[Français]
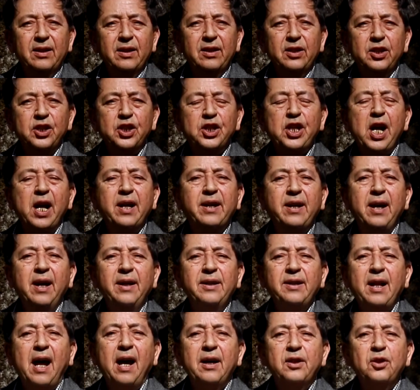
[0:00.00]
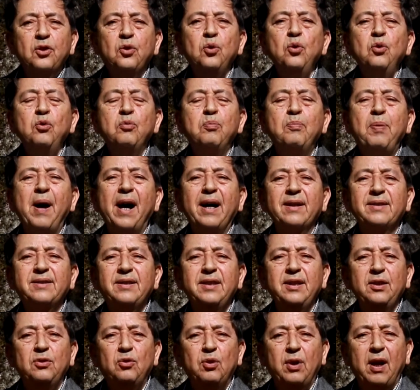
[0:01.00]
Chacun n'a qu'une
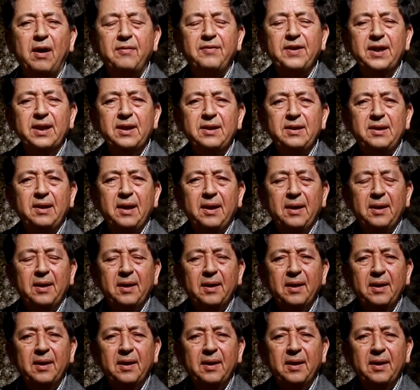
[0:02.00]
partie de la vérité